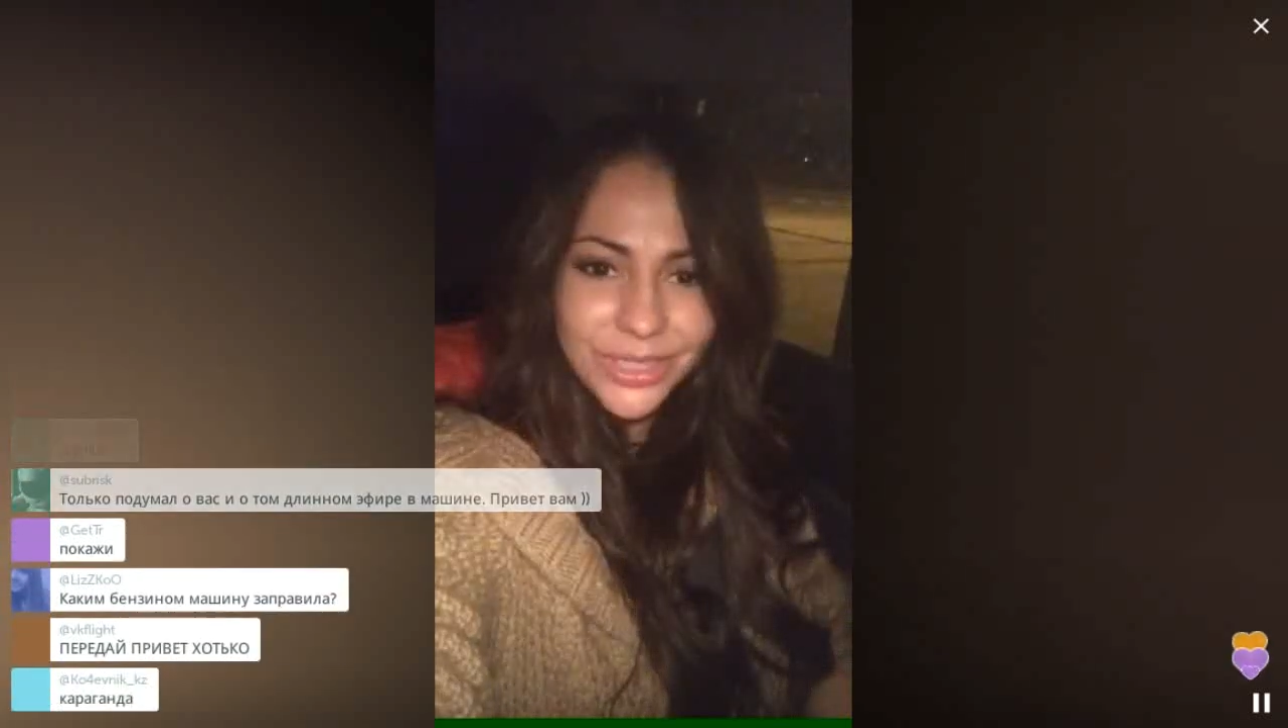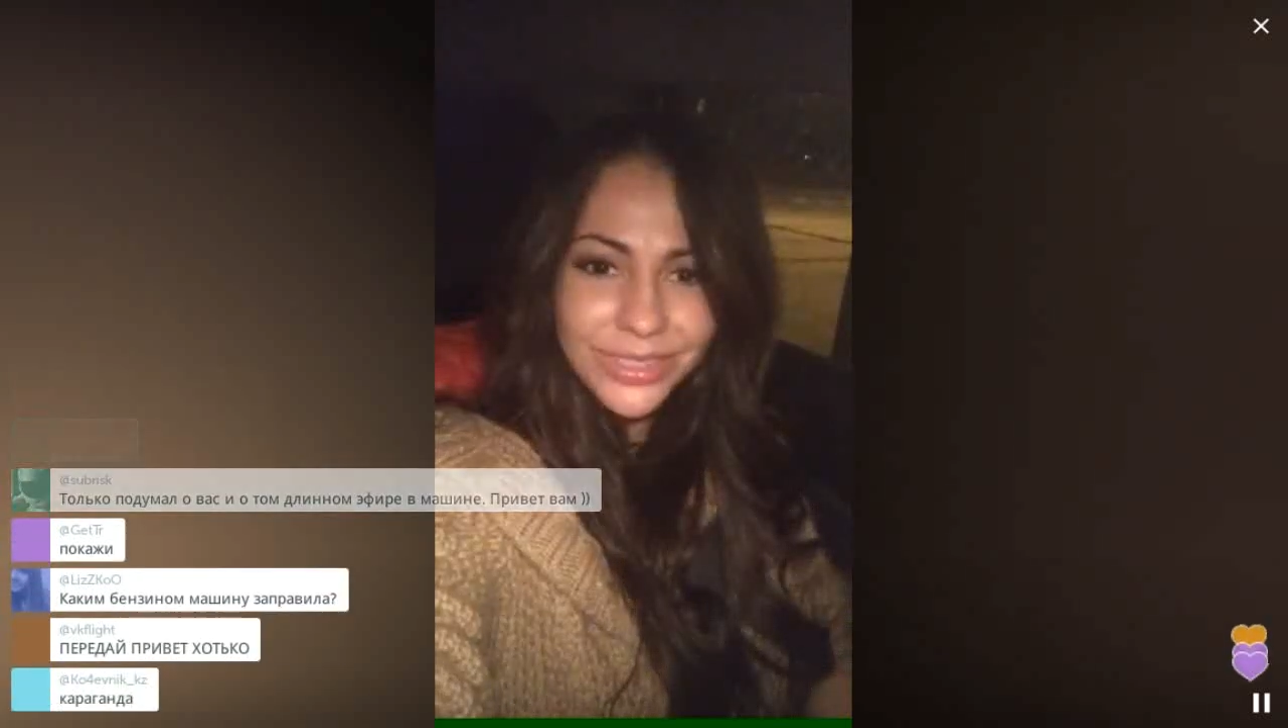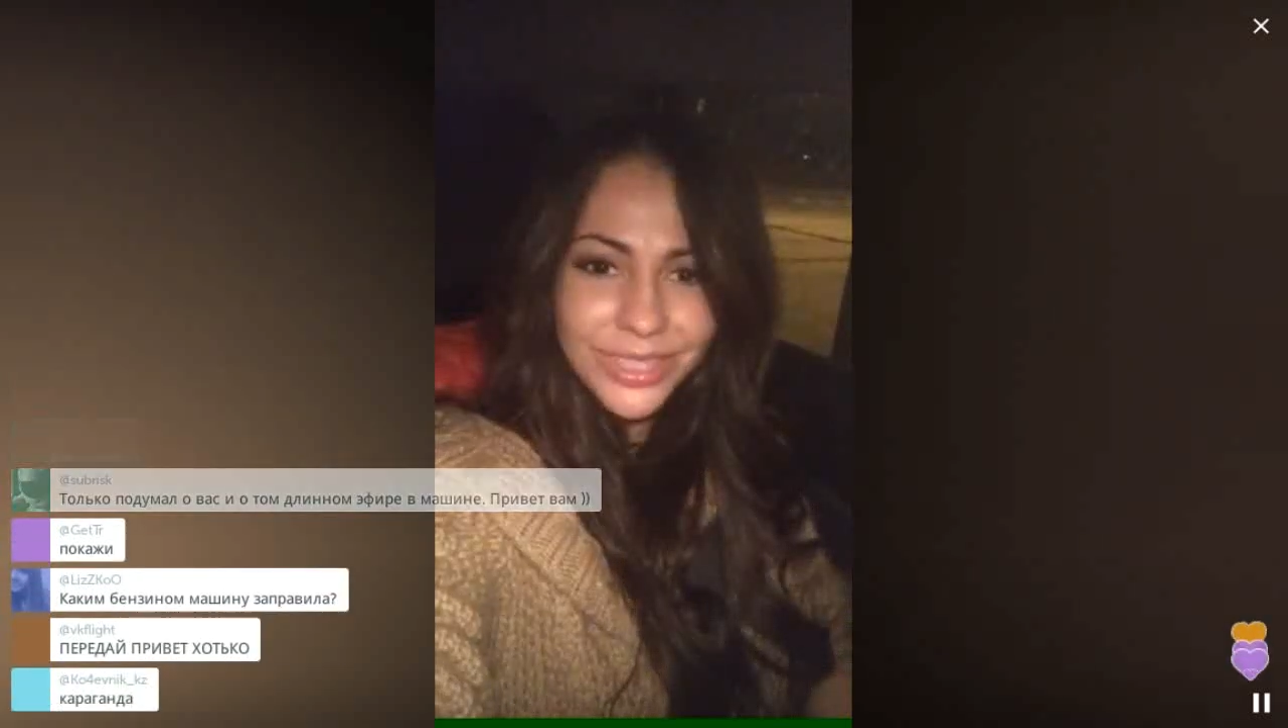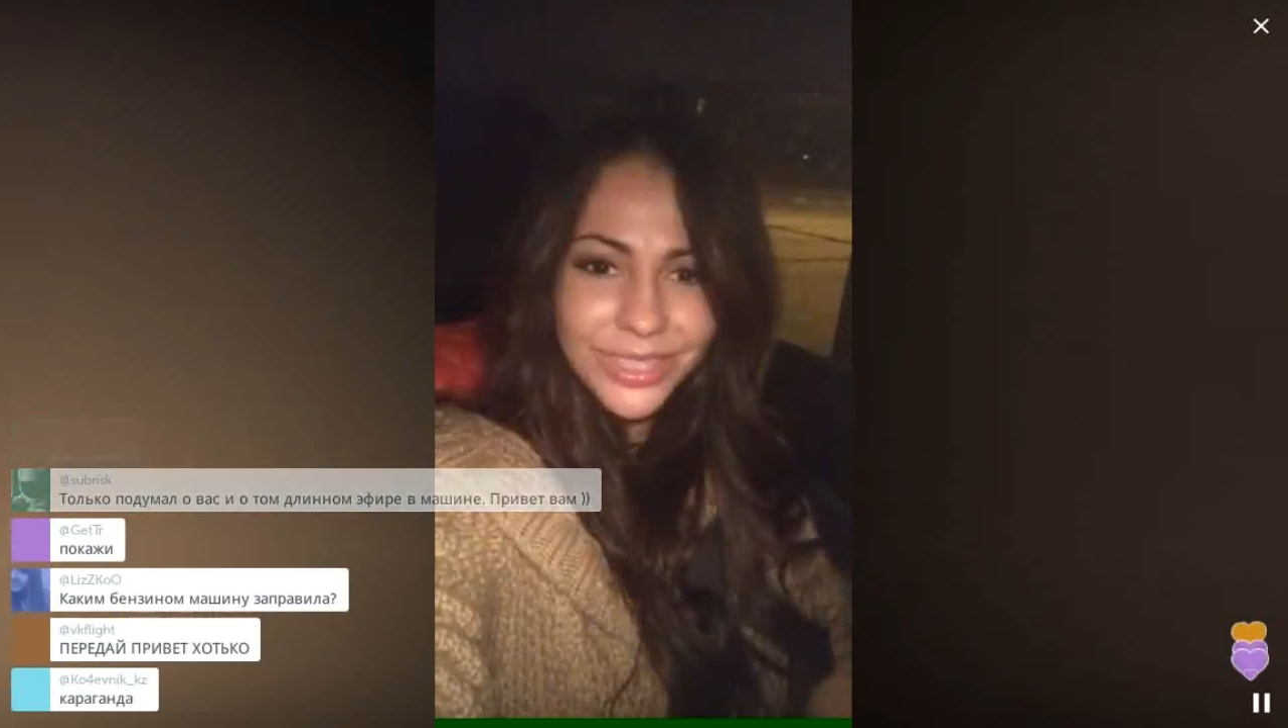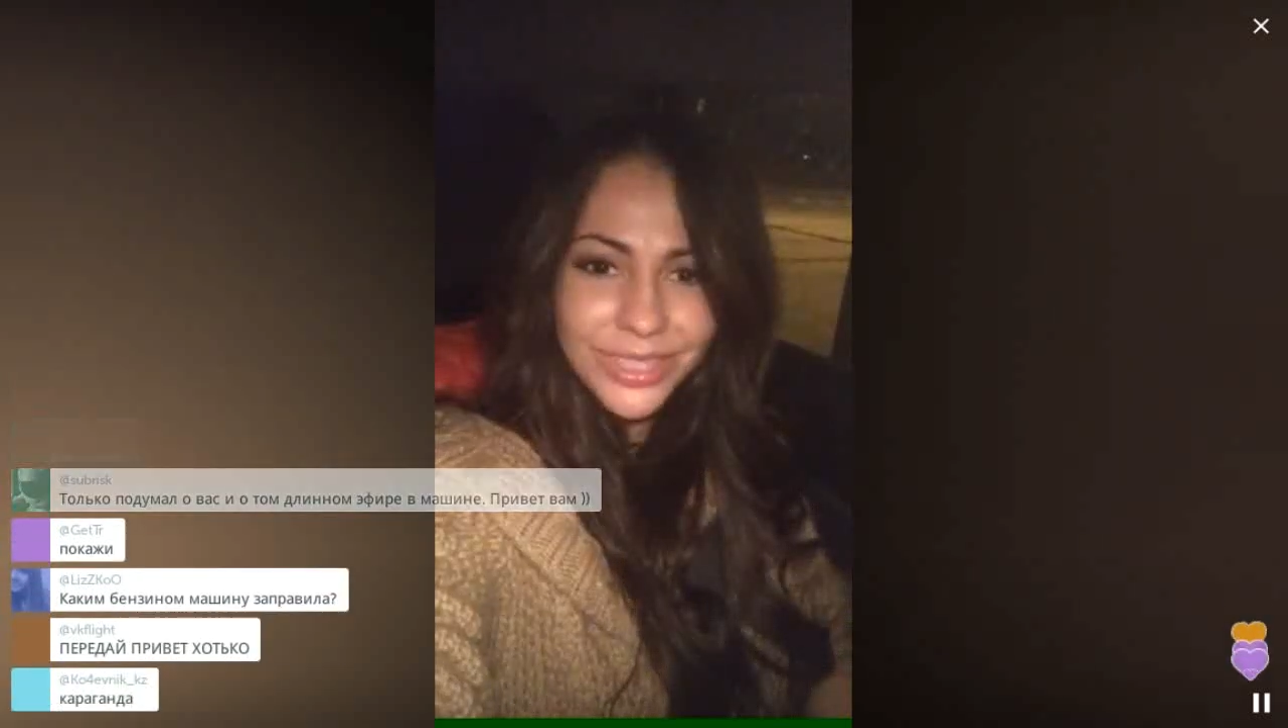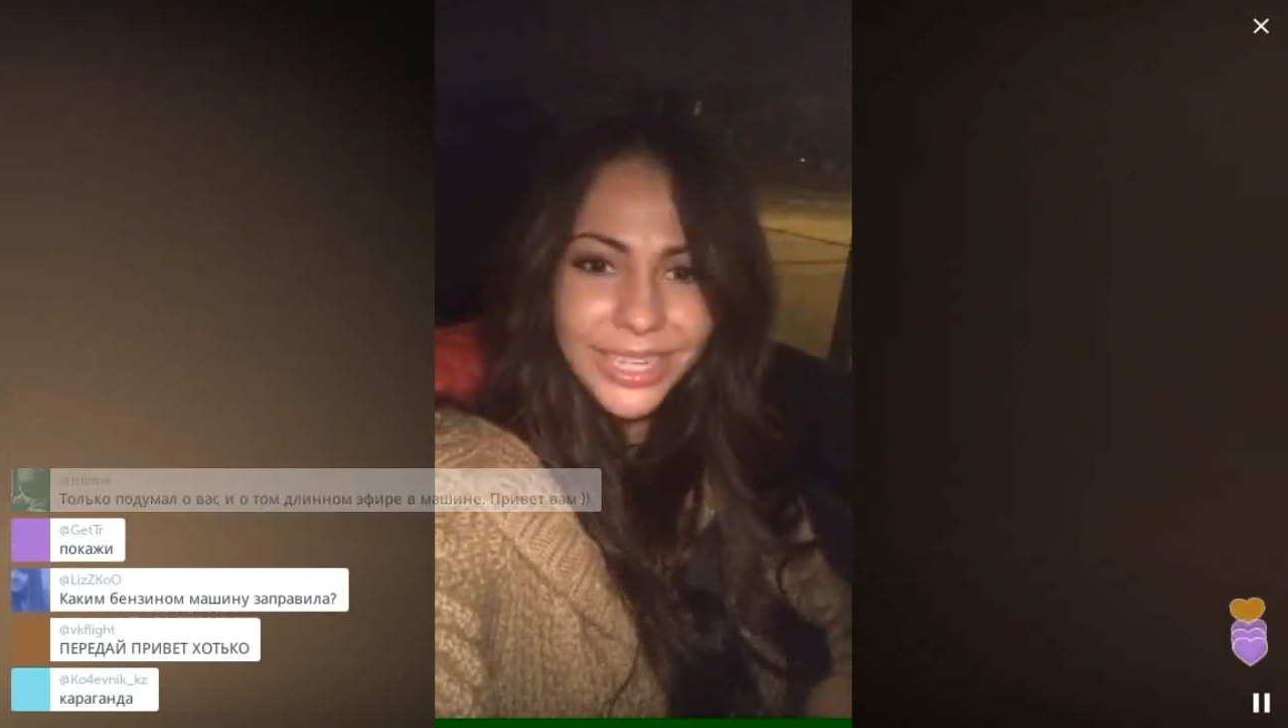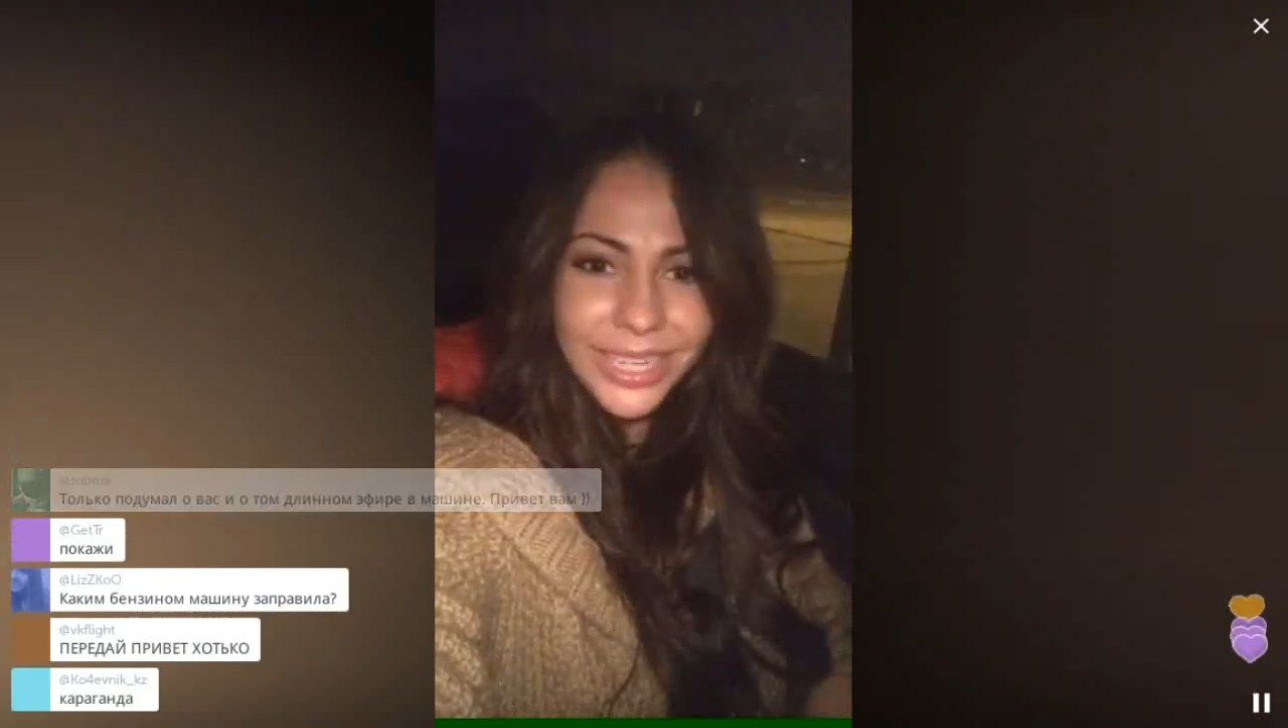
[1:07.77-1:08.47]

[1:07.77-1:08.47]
свидетель,